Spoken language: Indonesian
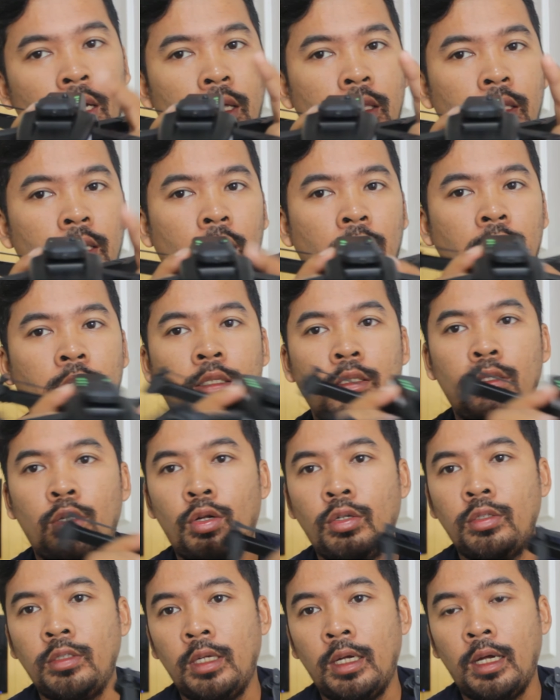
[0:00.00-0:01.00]
ini ada
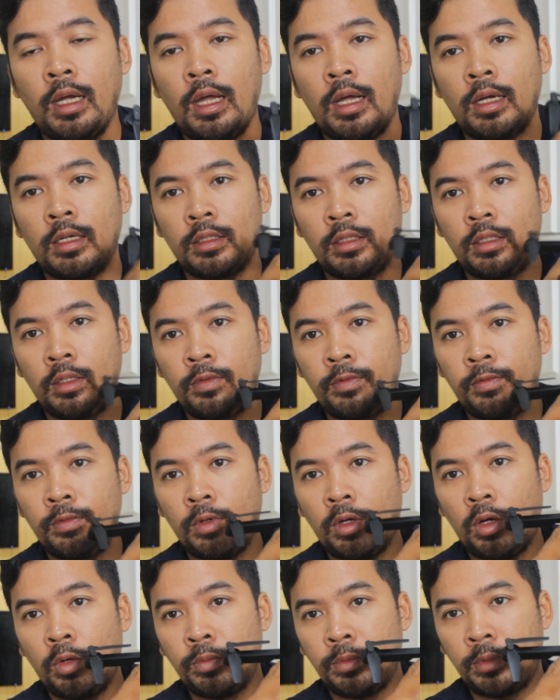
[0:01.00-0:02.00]
drone yang aktif
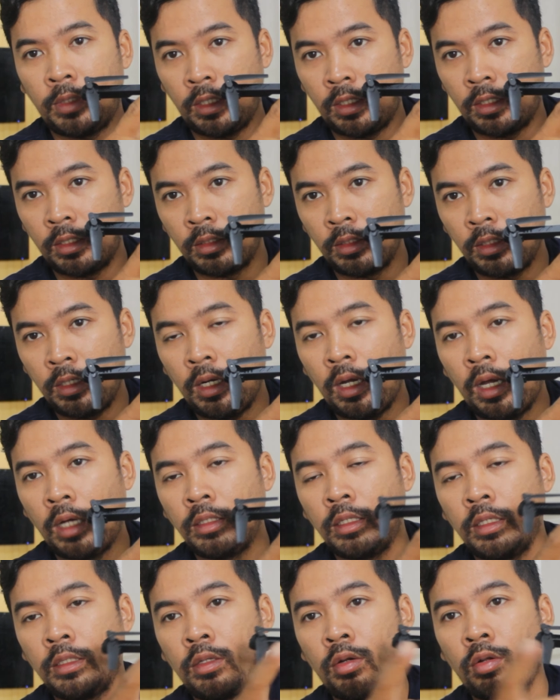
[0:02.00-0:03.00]
obstacle-nya
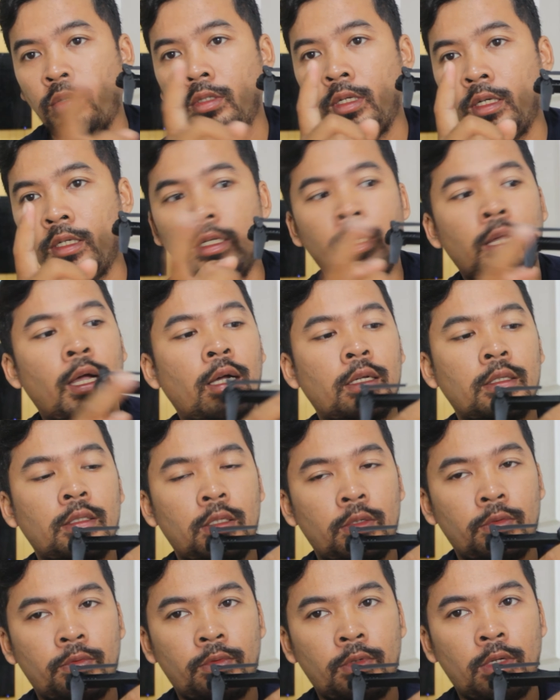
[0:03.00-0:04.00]
ada drone yang enggak
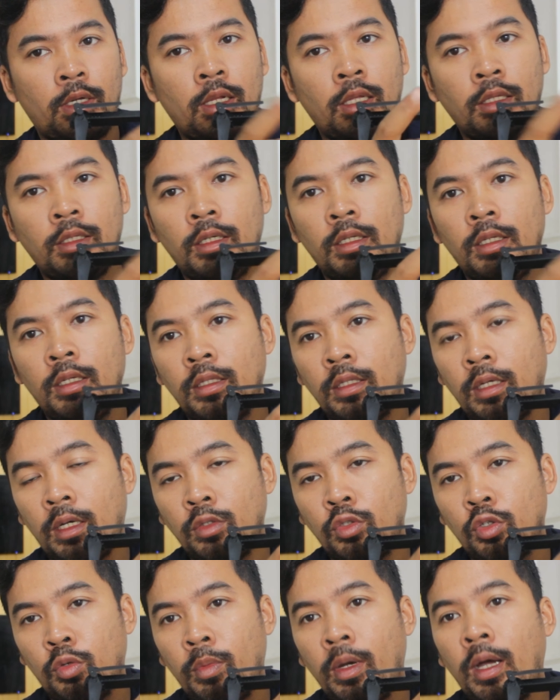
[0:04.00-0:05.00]
aktif ya nanti ini kita
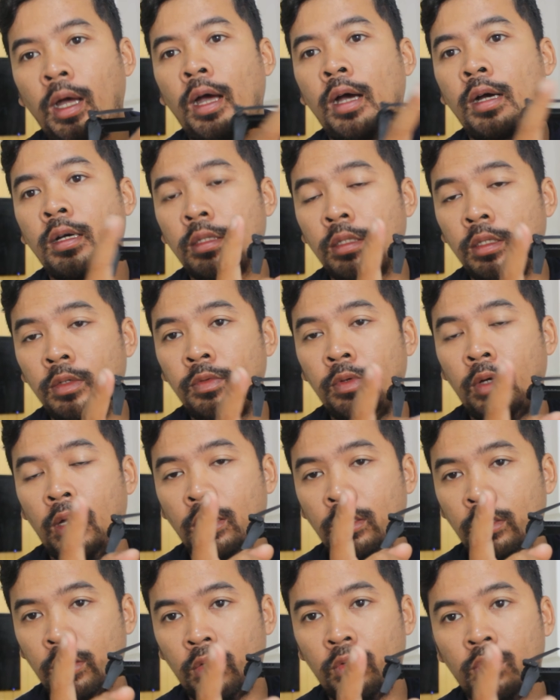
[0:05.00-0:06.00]
akan coba aktif
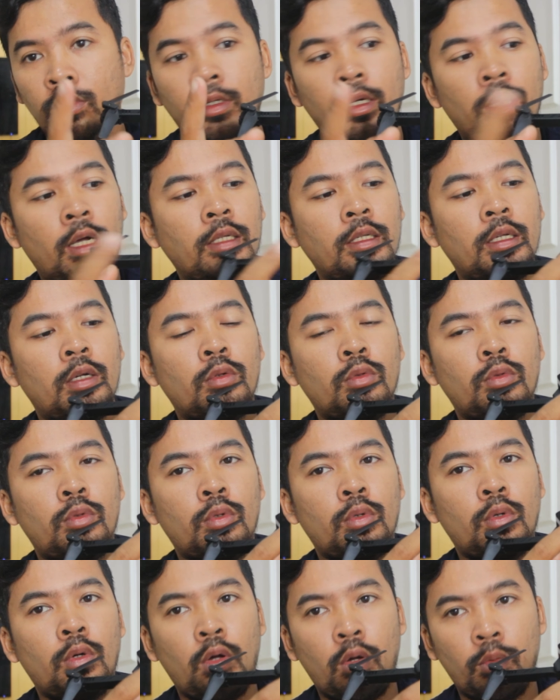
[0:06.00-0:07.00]
atau enggaknya untuk